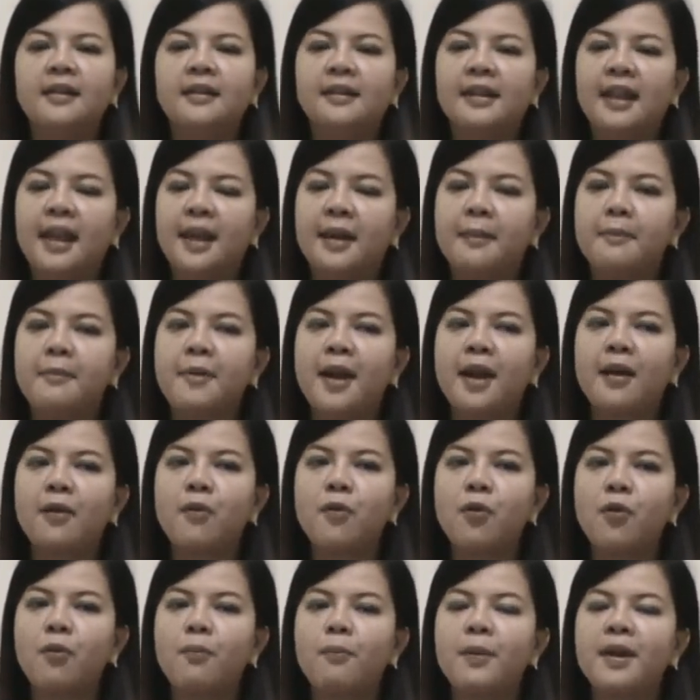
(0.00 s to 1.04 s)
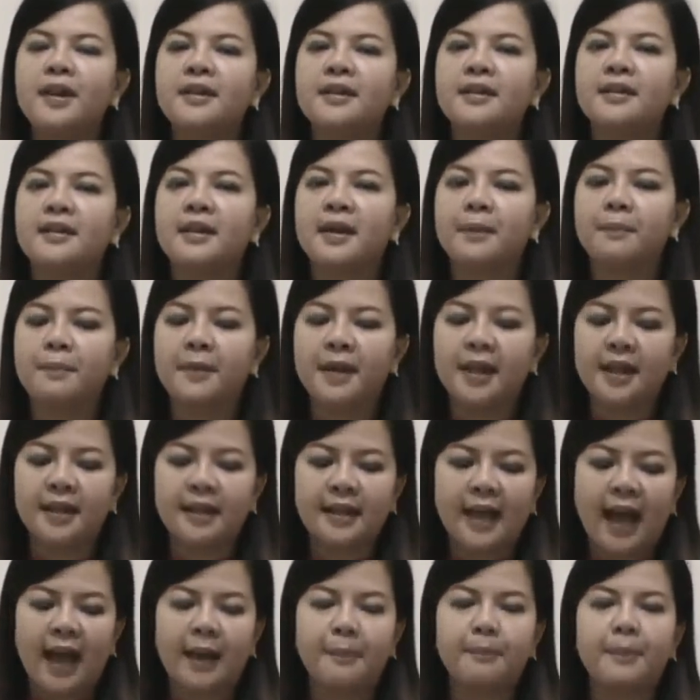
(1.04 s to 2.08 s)
แต่ยังคงไม่ถึงกับเกณฑ์
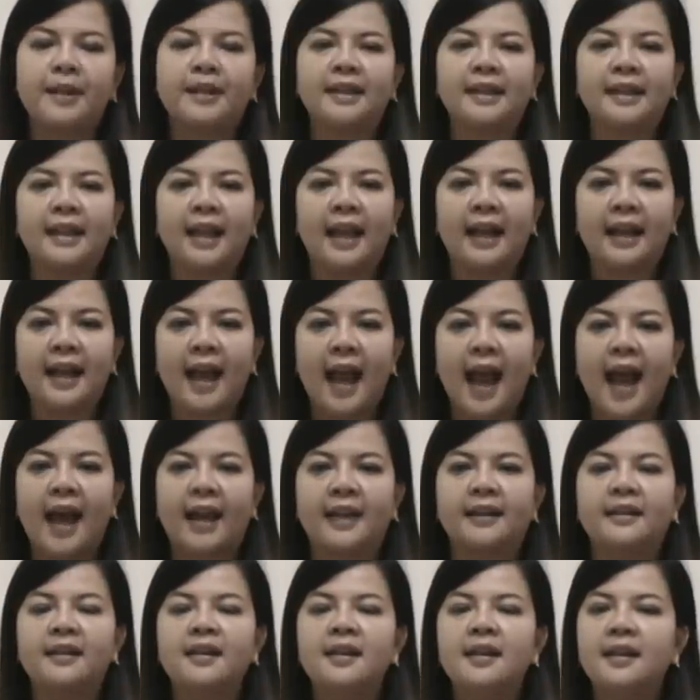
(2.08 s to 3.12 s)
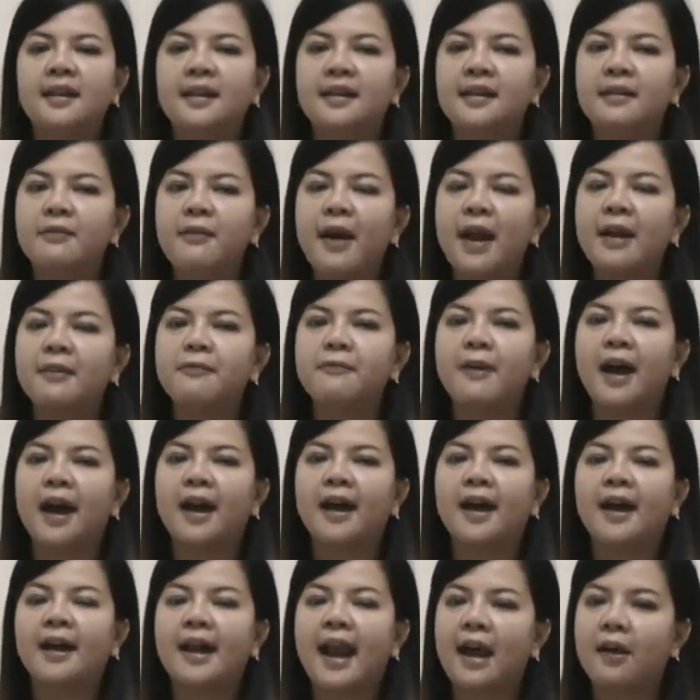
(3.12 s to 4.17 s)
การไปแต่งงานหรือวาดหวัง
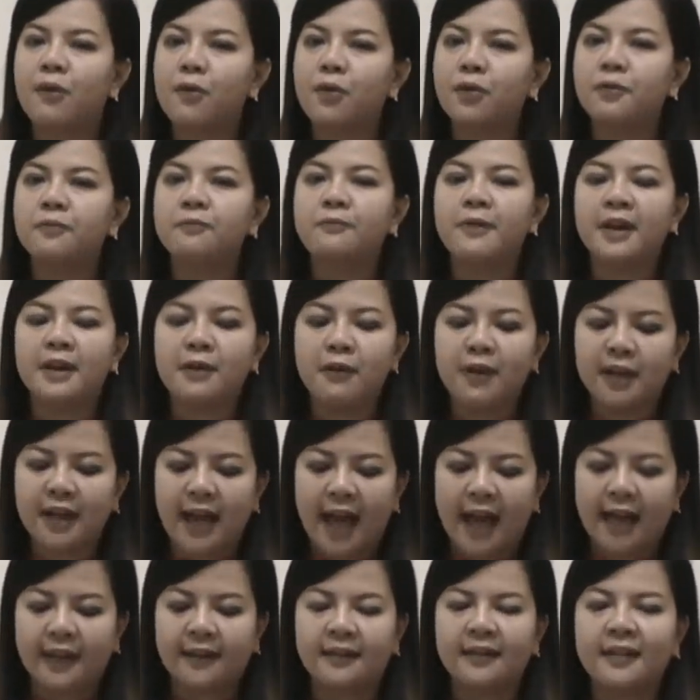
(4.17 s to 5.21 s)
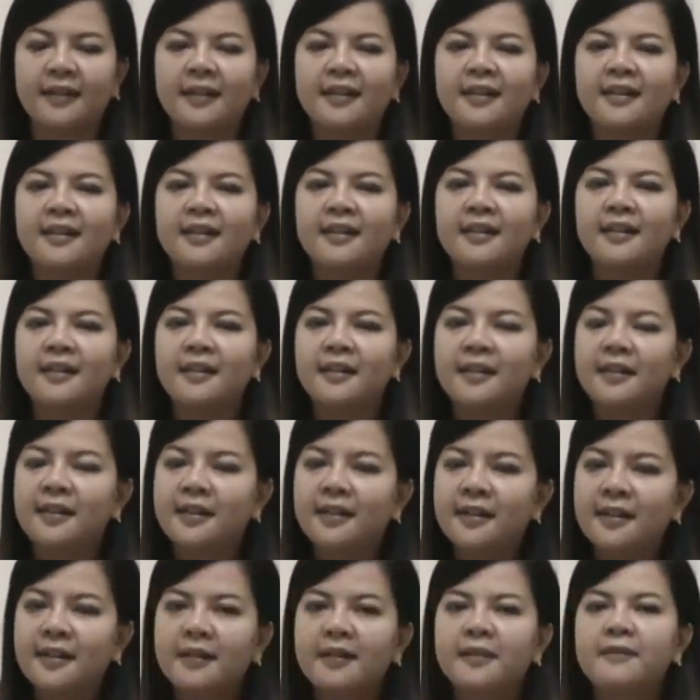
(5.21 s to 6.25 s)
อนาคตไปด้วยกัน
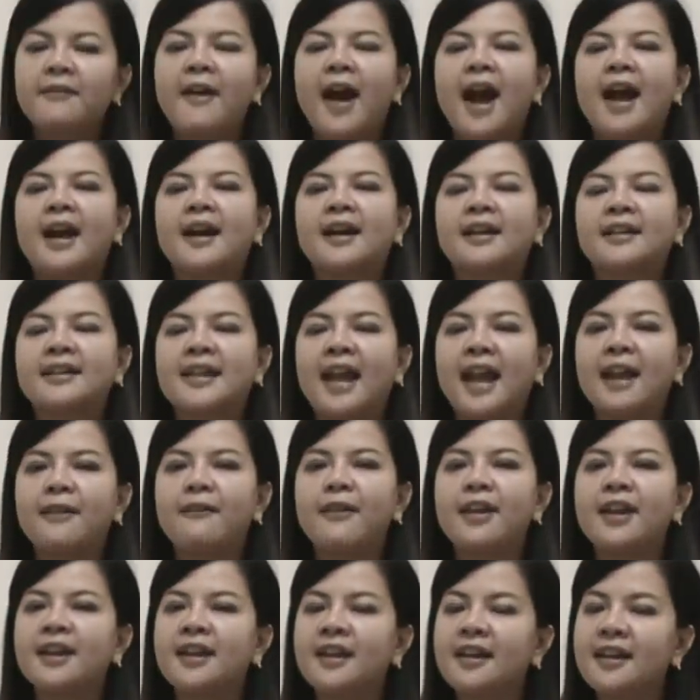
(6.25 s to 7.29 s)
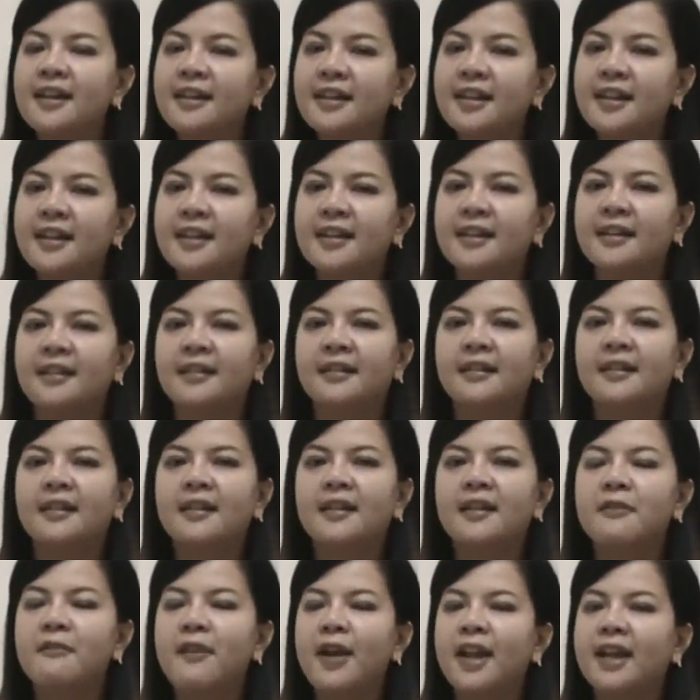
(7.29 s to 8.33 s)
วางใจไว้ครึ่งหนึ่ง
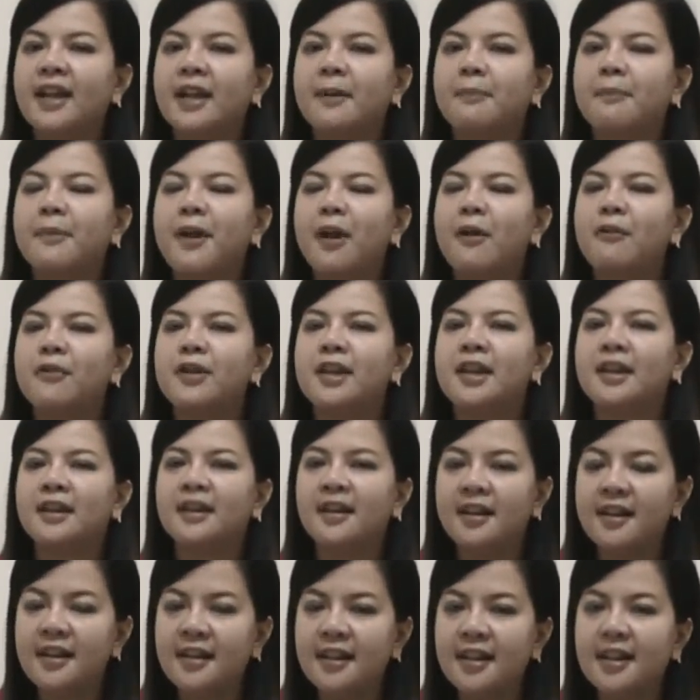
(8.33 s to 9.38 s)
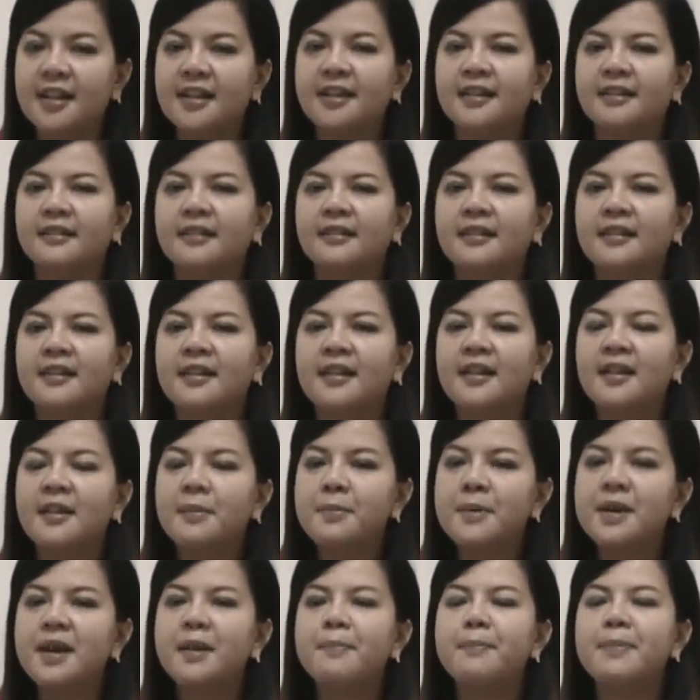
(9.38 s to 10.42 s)
ไว้กับเราอีกครึ่งหนึ่ง
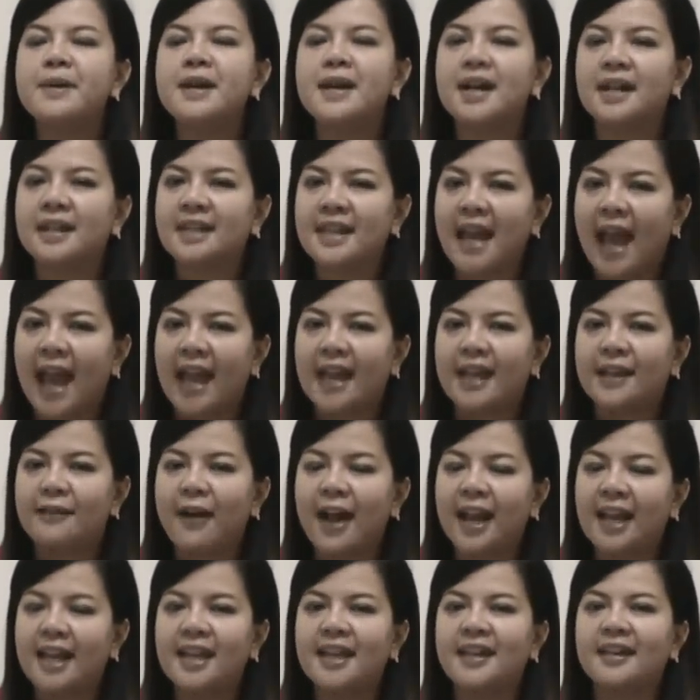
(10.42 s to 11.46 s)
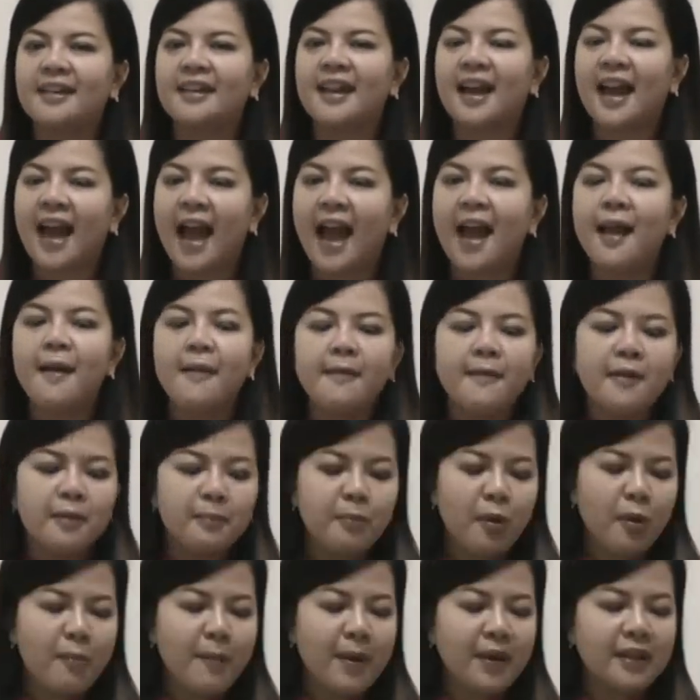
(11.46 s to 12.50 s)
เพื่อเผื่อใจไว้นะคะเพ
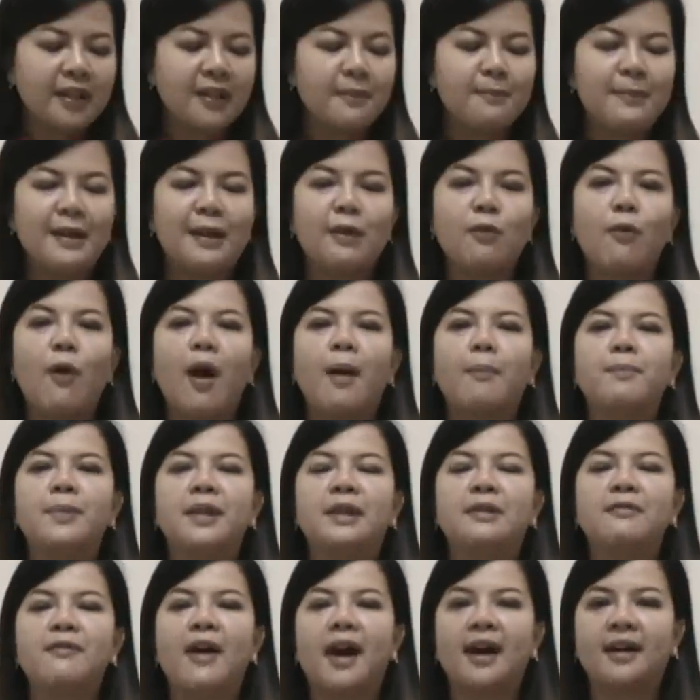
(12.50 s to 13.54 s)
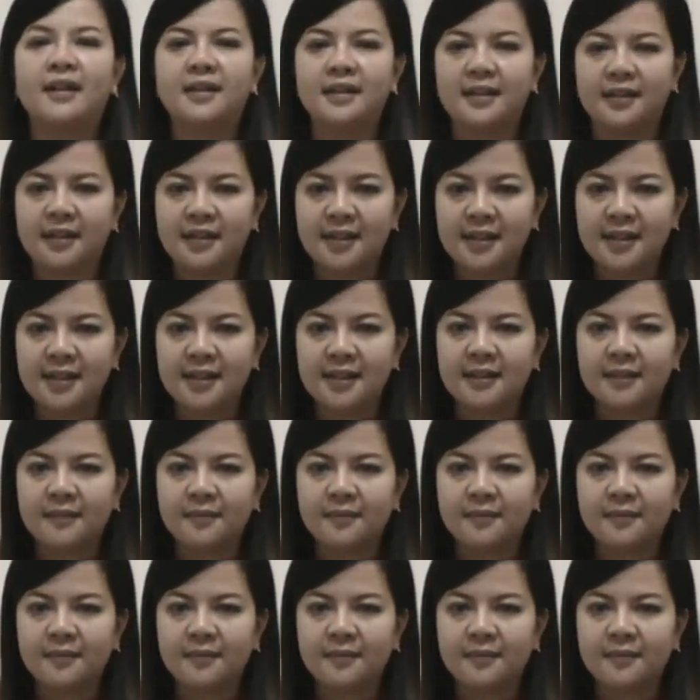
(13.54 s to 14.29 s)
ราะมันจะมีความผิดหวังเกิดขึ้น